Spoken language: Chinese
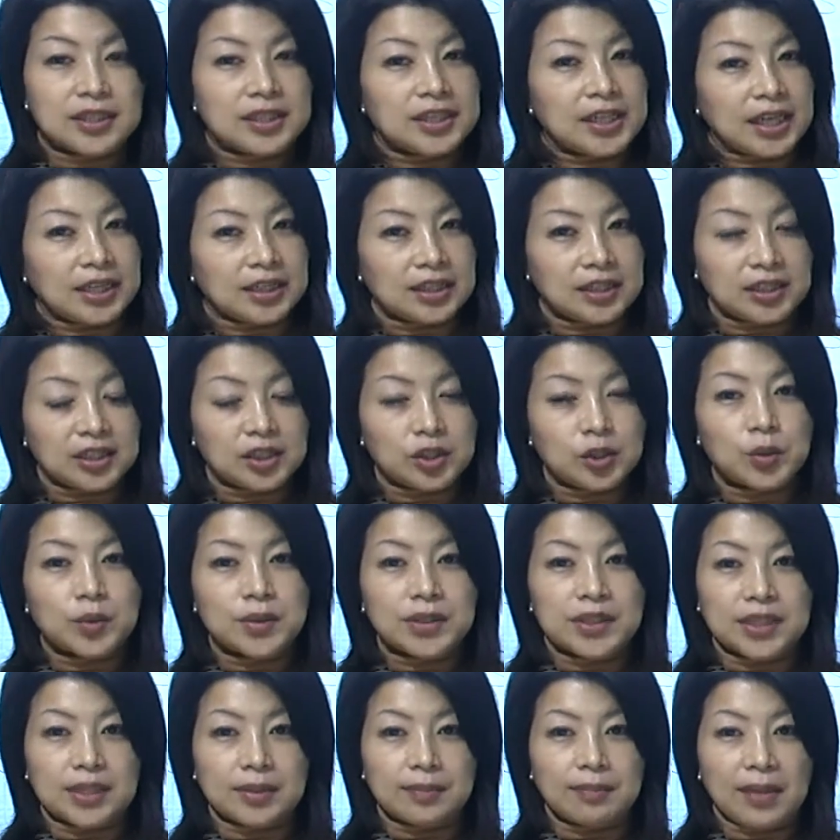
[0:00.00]
亲爱的弟
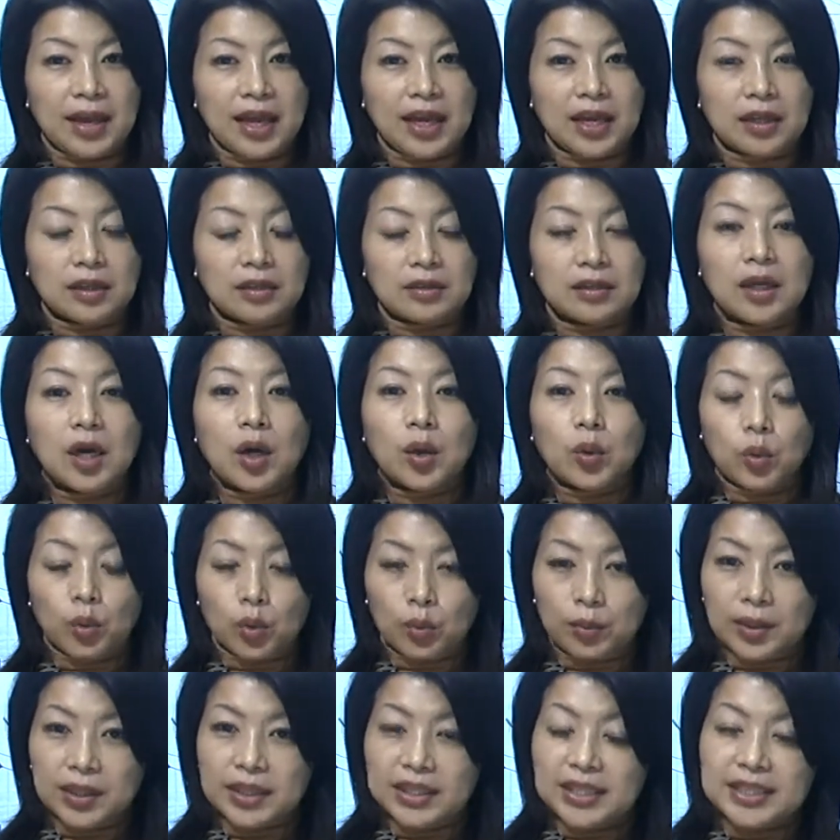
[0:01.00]
兄姊妹，
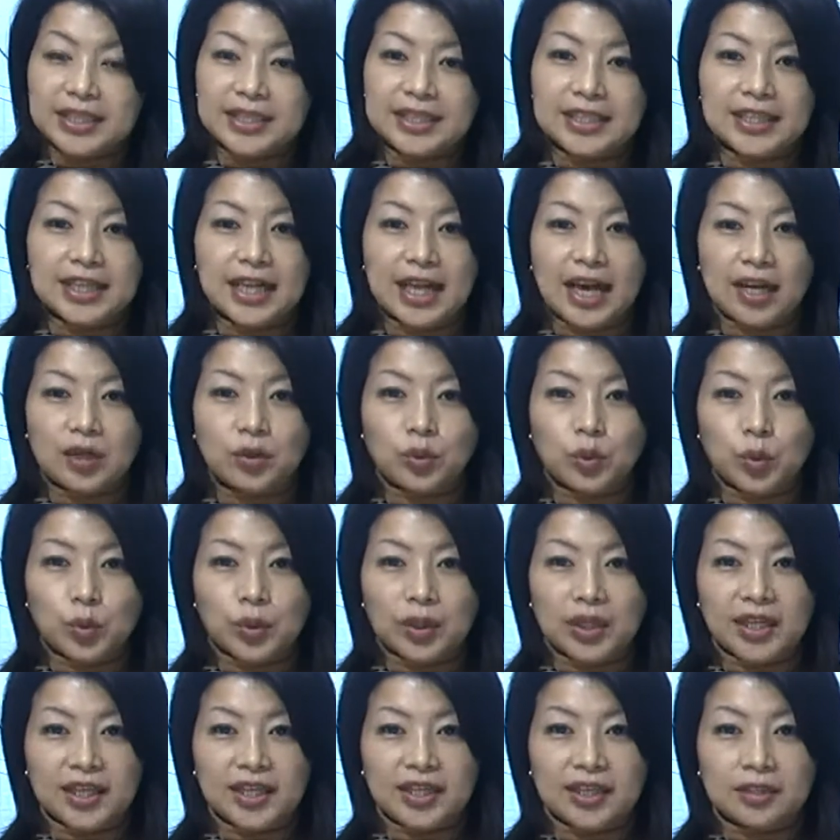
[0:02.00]
我们一起来
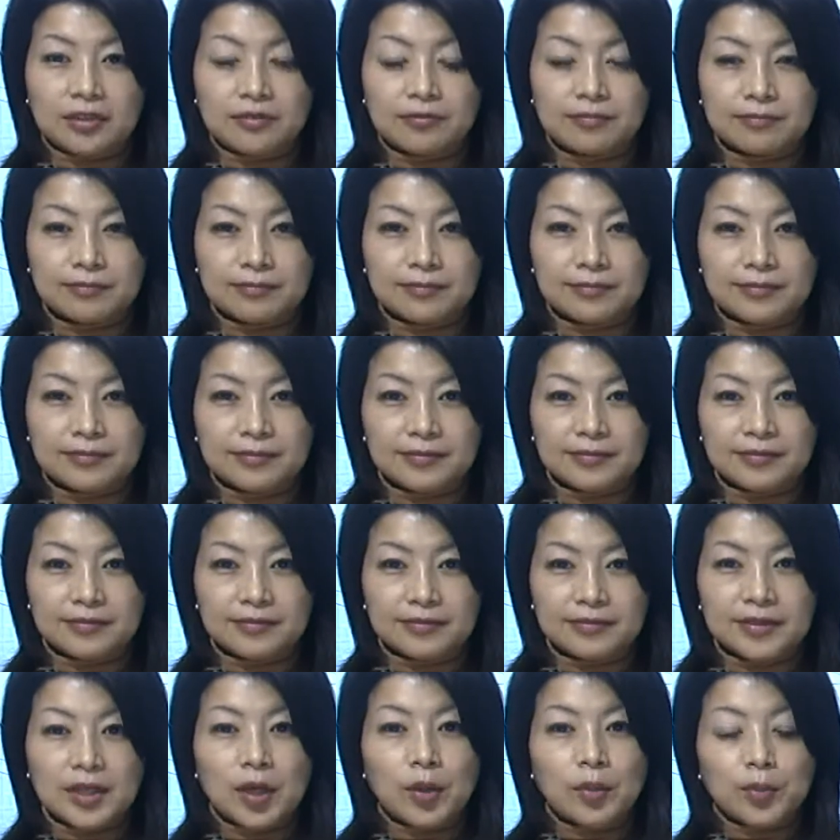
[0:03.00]
努力，
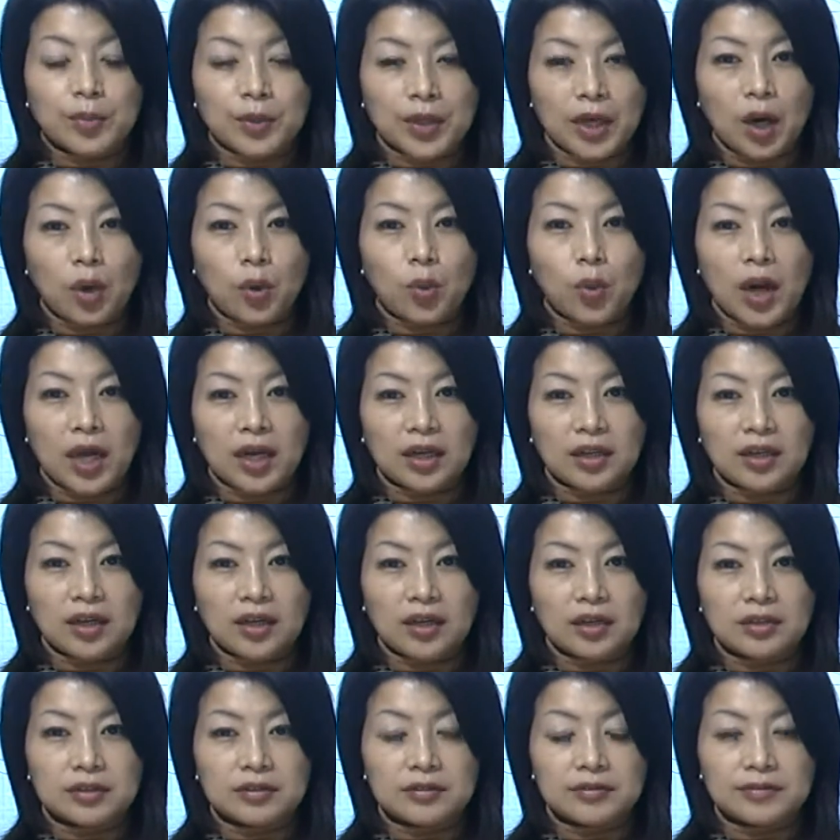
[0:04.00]
不要忘
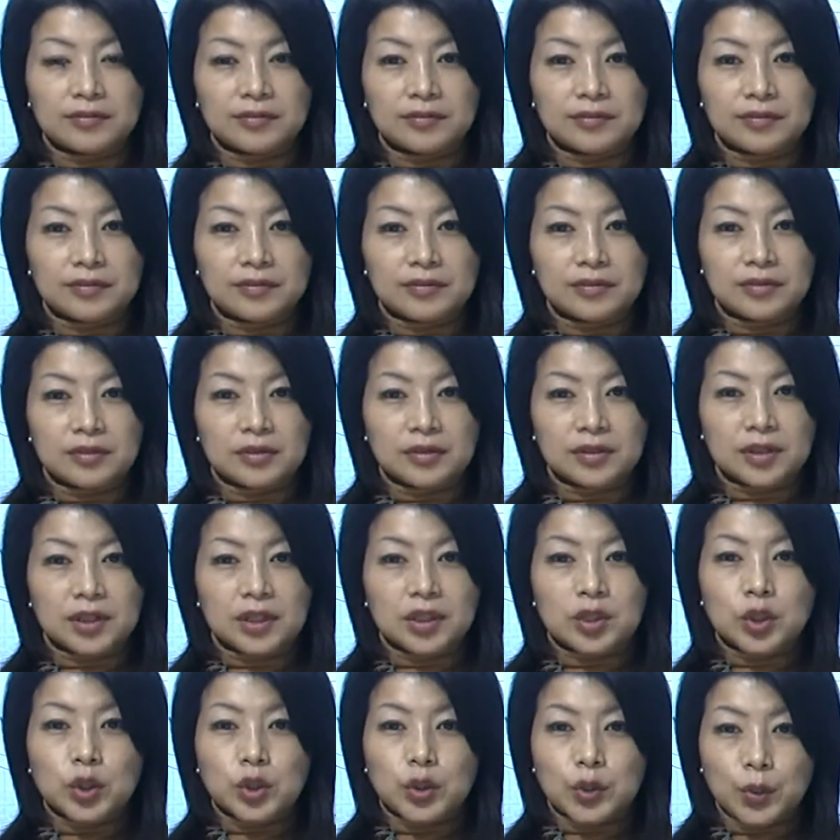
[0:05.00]
了。
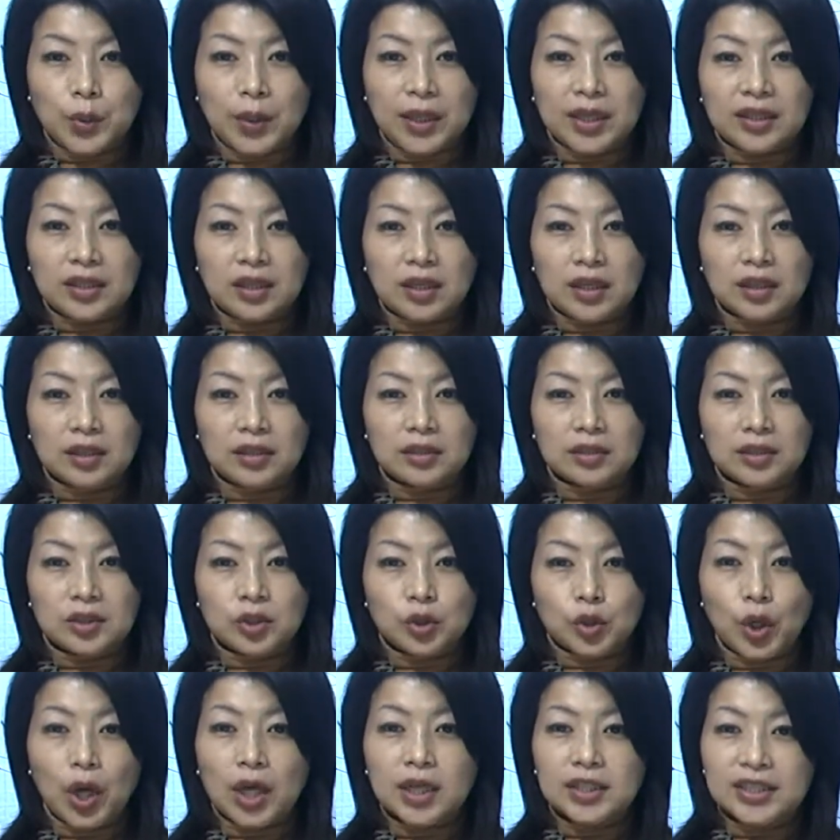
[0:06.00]
罪呢，
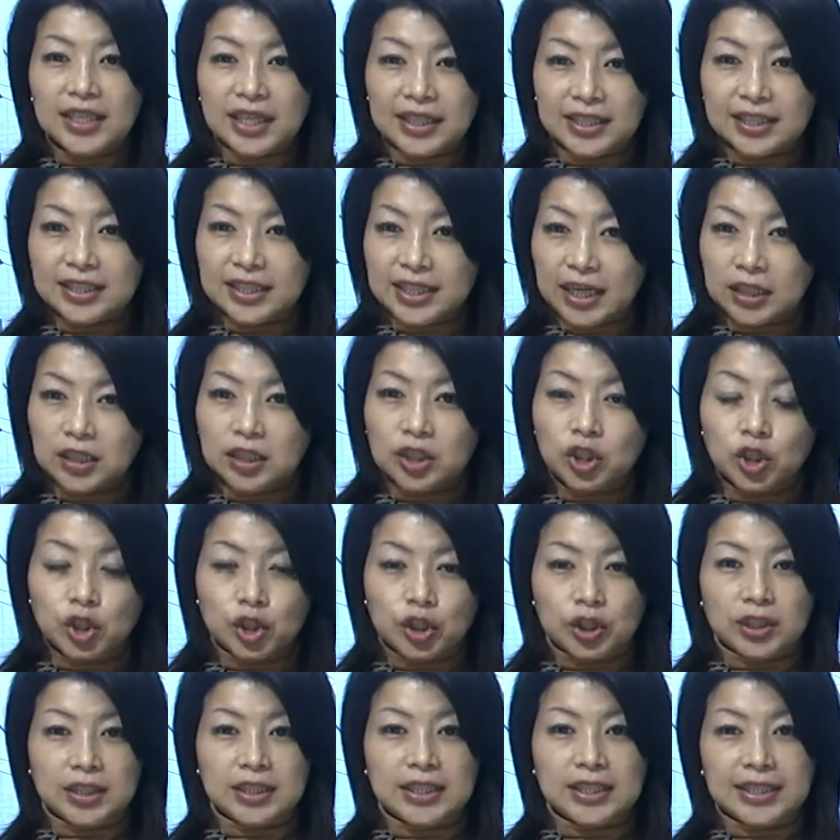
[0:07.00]
就好像一张的
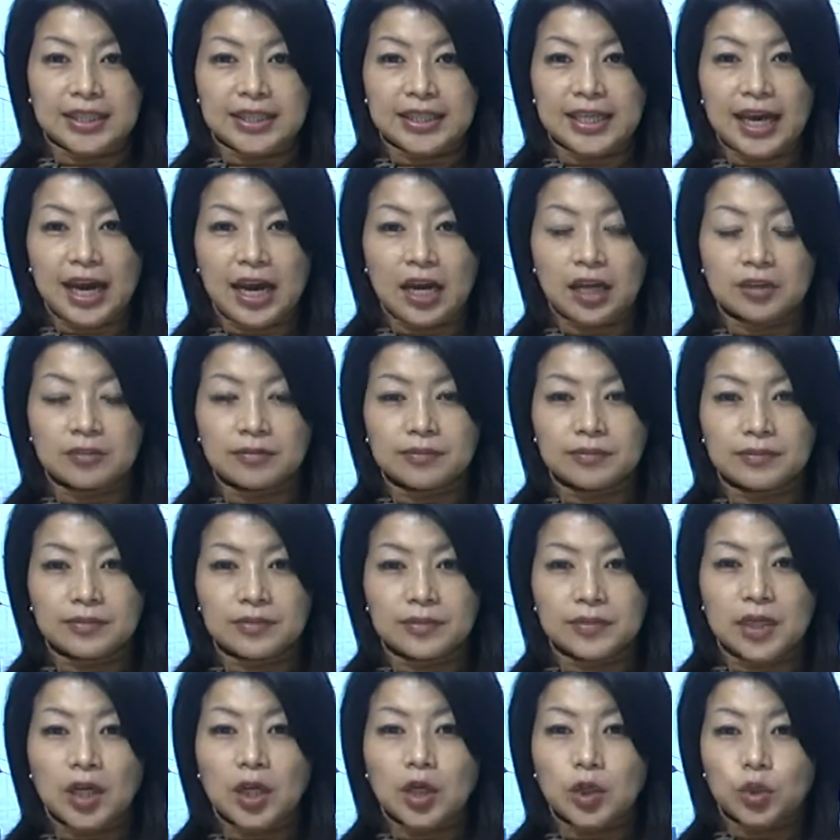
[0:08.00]
纸一样。
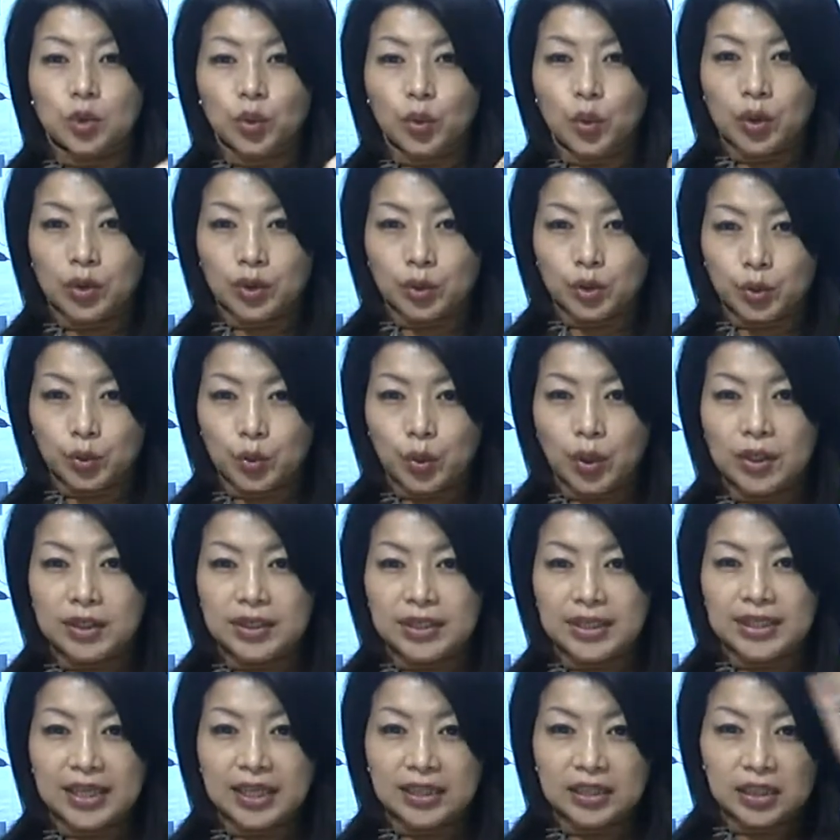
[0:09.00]
如果说
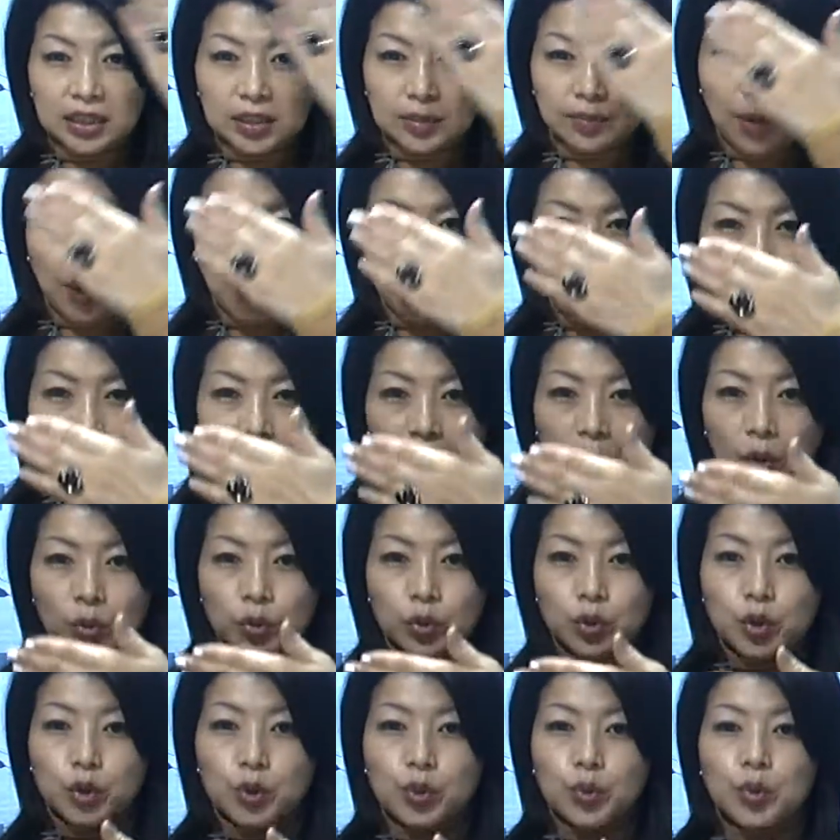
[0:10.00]
这张纸把我们
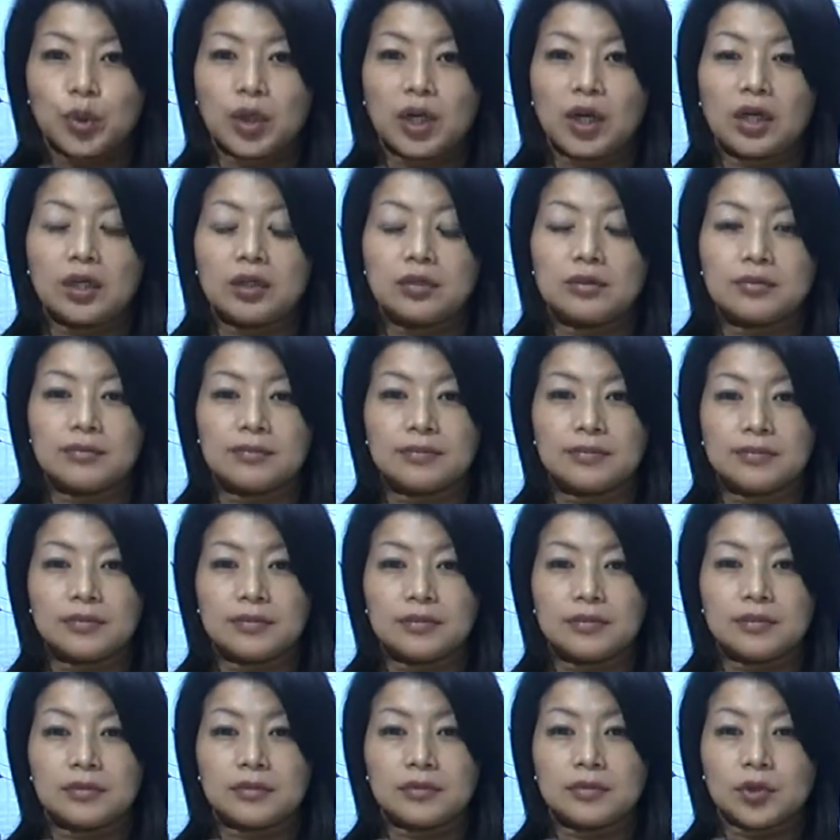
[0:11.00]
蒙住了，
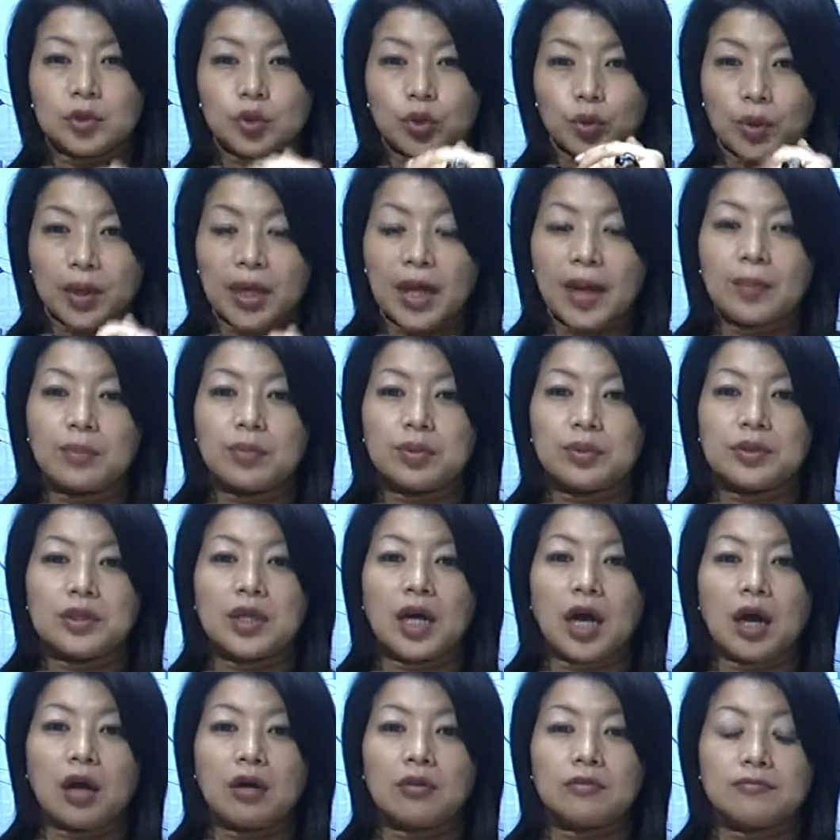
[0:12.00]
就看不
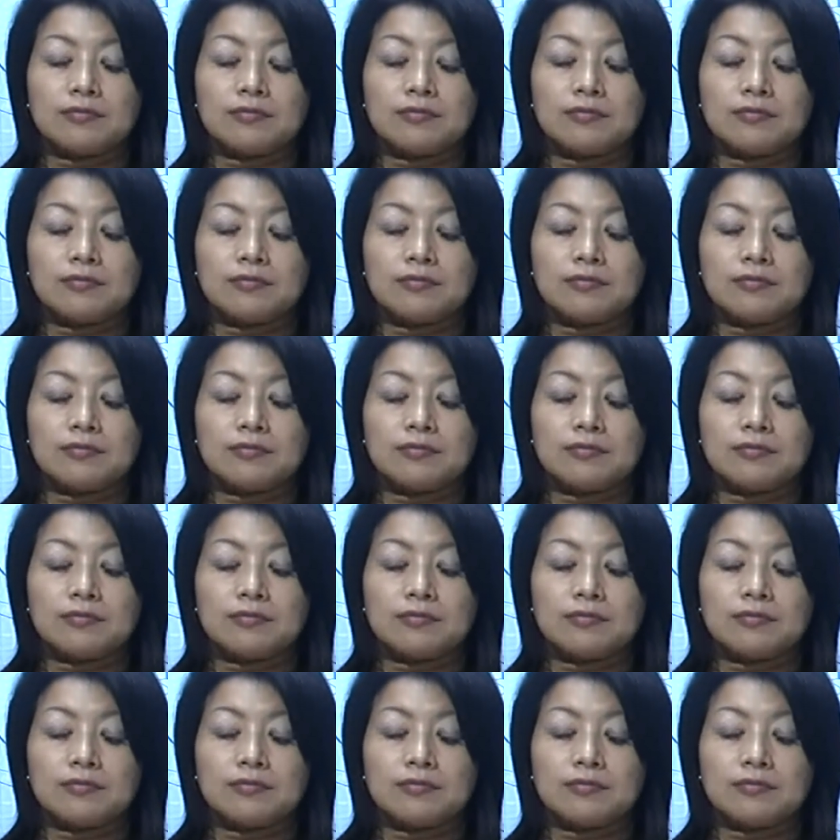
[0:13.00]
到。